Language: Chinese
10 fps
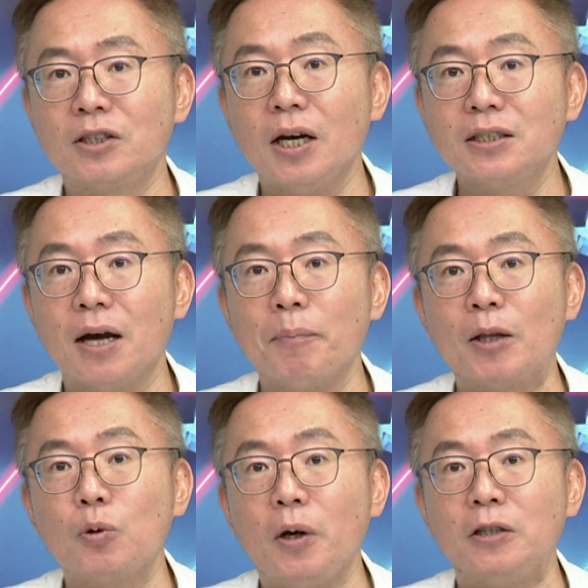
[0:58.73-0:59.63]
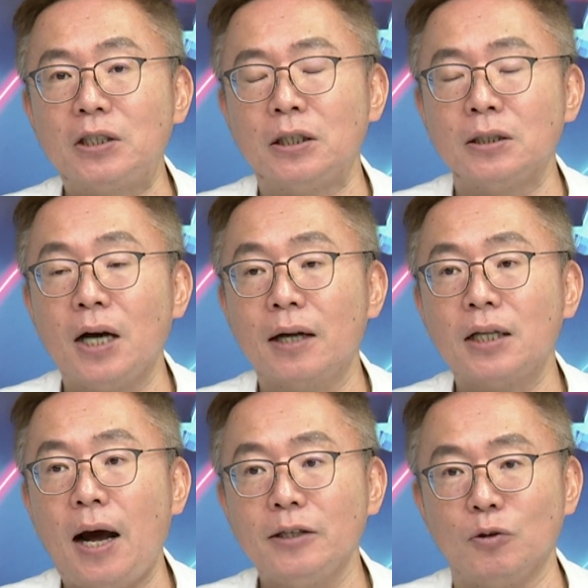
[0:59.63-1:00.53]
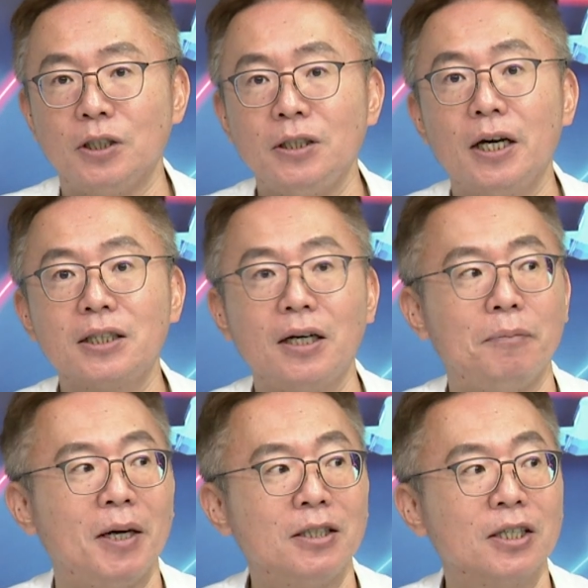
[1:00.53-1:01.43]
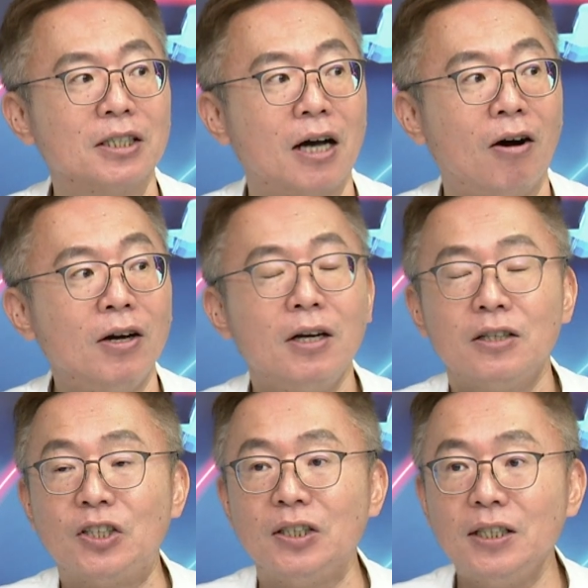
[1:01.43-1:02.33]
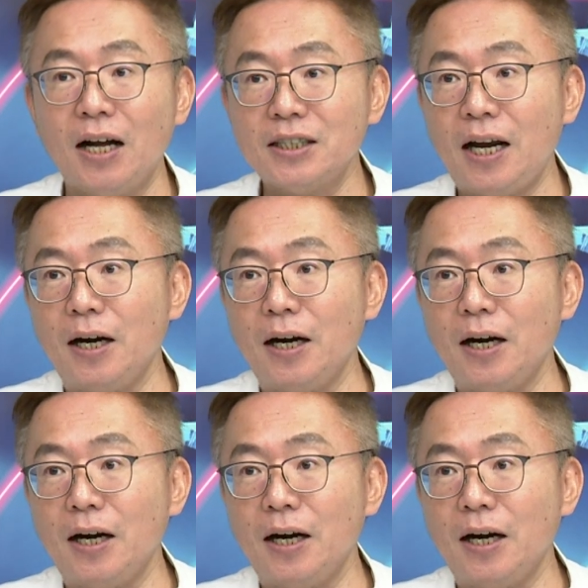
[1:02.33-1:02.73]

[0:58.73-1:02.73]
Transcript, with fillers: 站上面对秦刚他有一页特别介绍。秦刚当